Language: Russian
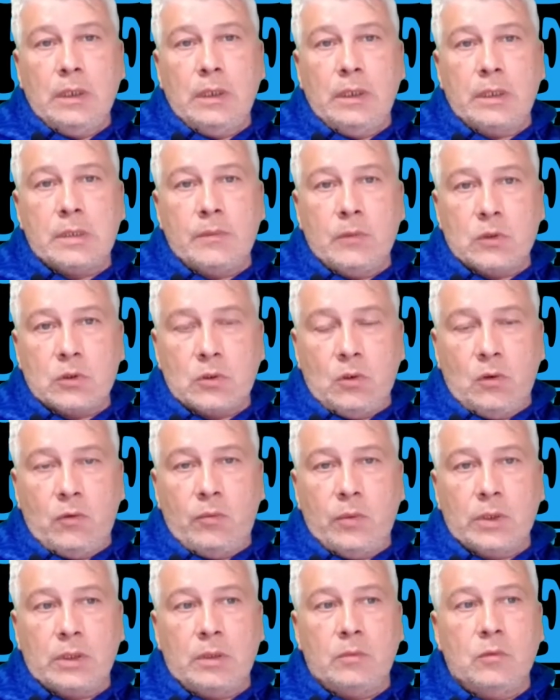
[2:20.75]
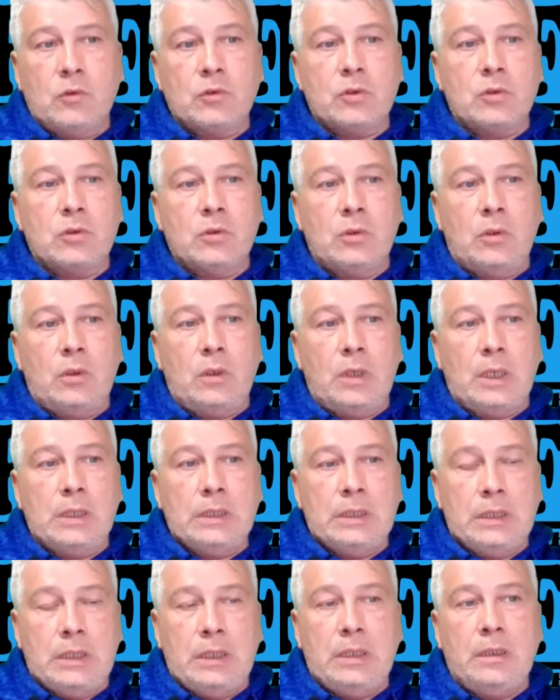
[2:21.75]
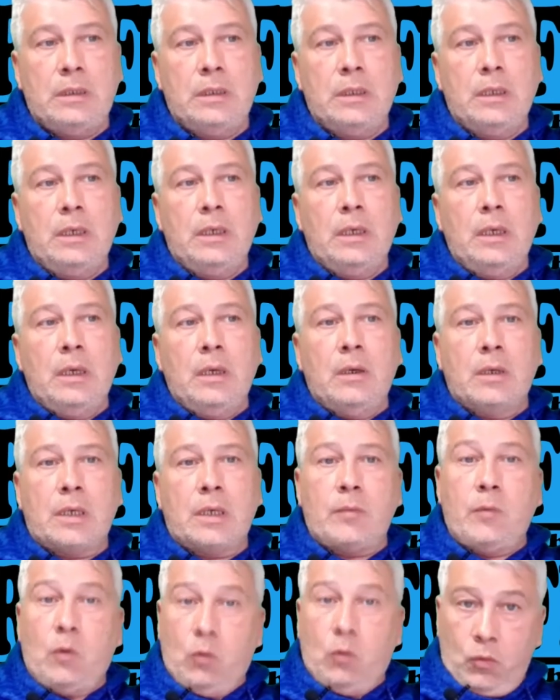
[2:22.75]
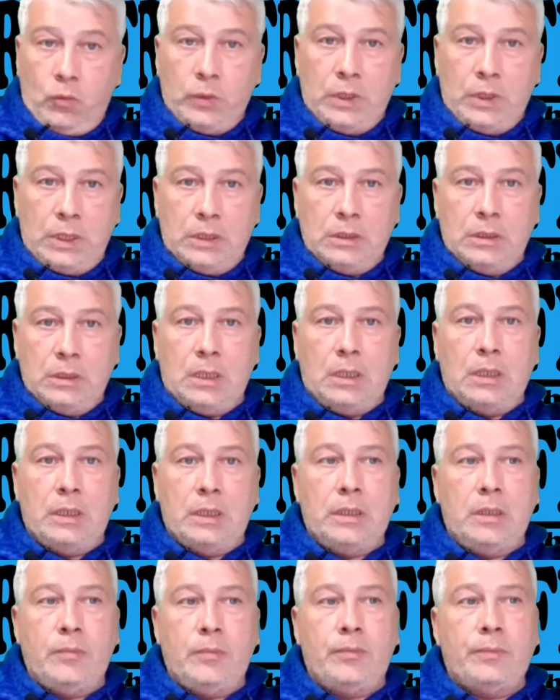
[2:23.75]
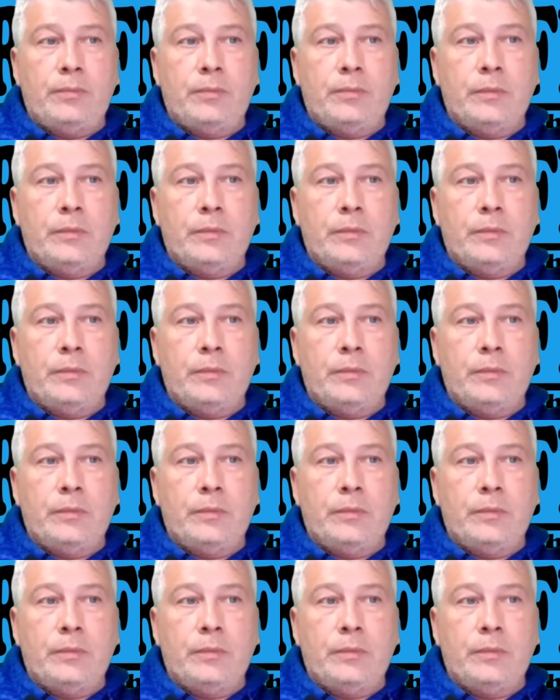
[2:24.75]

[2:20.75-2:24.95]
из мешков, потому что они как бы умные, да, они,